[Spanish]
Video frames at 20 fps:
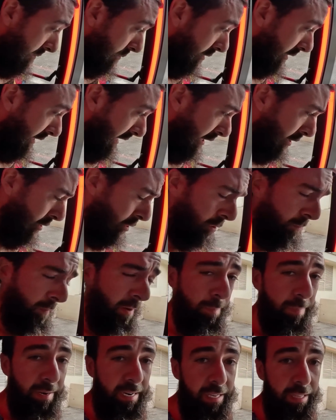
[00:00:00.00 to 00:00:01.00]
Porque dos
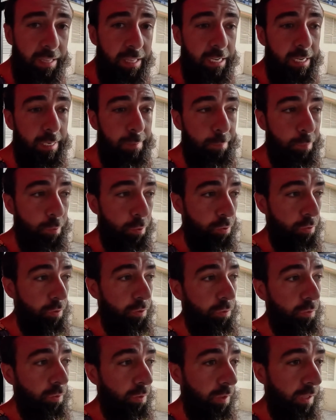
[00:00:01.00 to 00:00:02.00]
me parece poco,
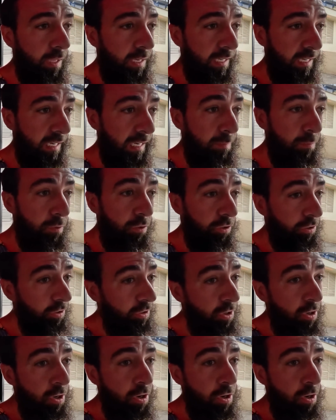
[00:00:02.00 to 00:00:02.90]
entonces haremos